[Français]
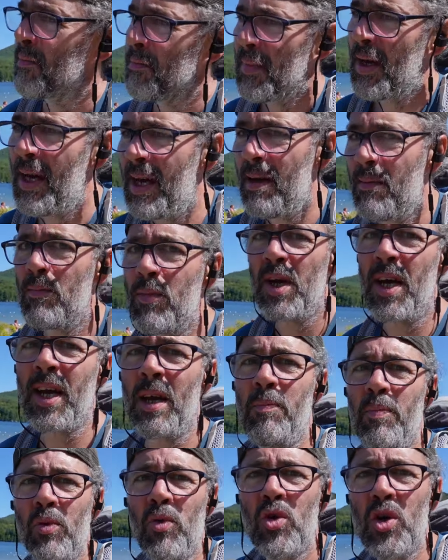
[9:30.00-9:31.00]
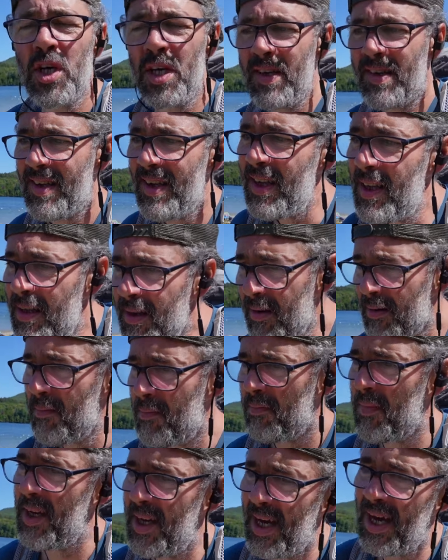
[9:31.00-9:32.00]
Mais j'aurais pu coucher ici,
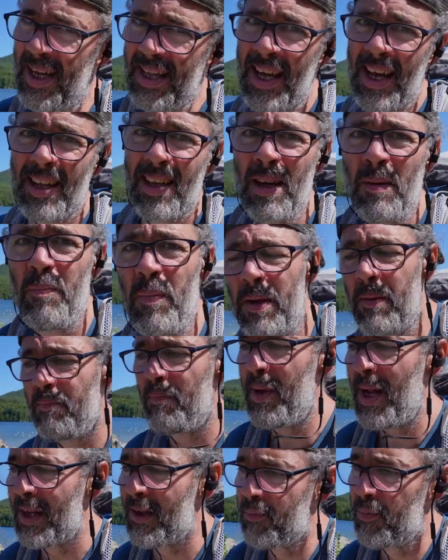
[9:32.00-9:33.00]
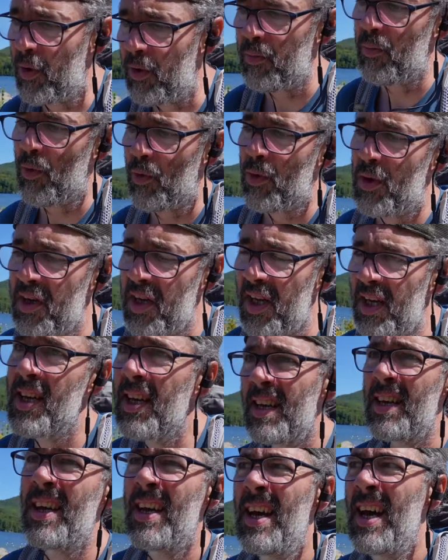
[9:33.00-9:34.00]
mais à date, il n'y a pas de place pour moi
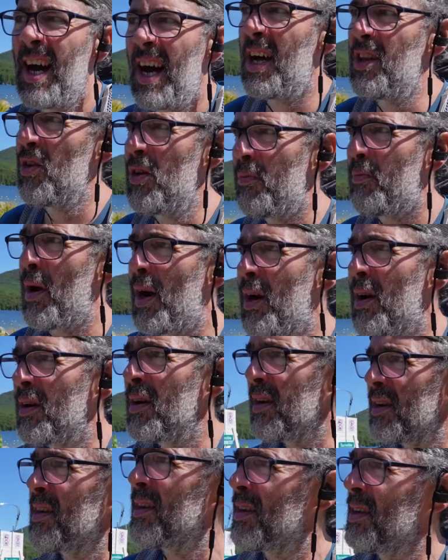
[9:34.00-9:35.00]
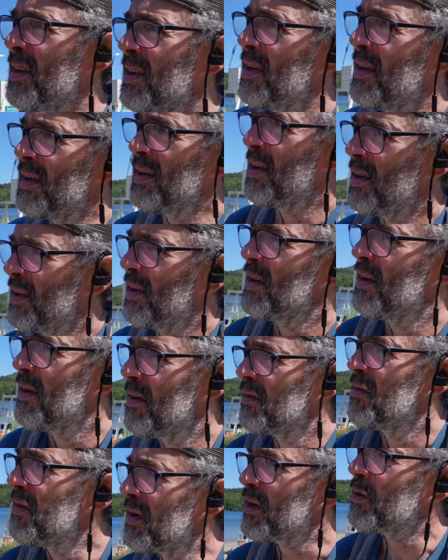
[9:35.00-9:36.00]
en nulle part.
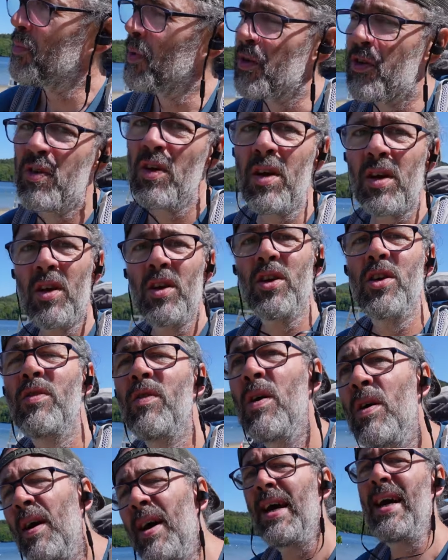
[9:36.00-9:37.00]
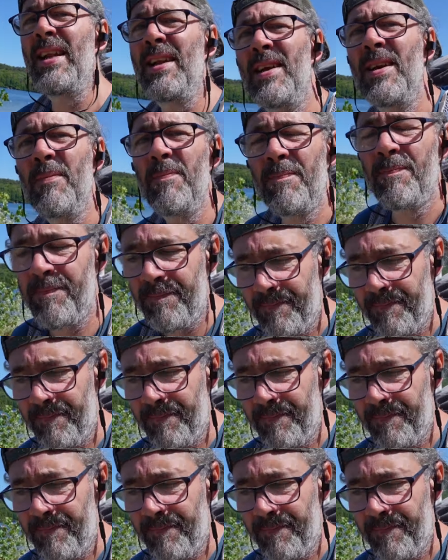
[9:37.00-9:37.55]
Fait que c'est pour ça que je vais aller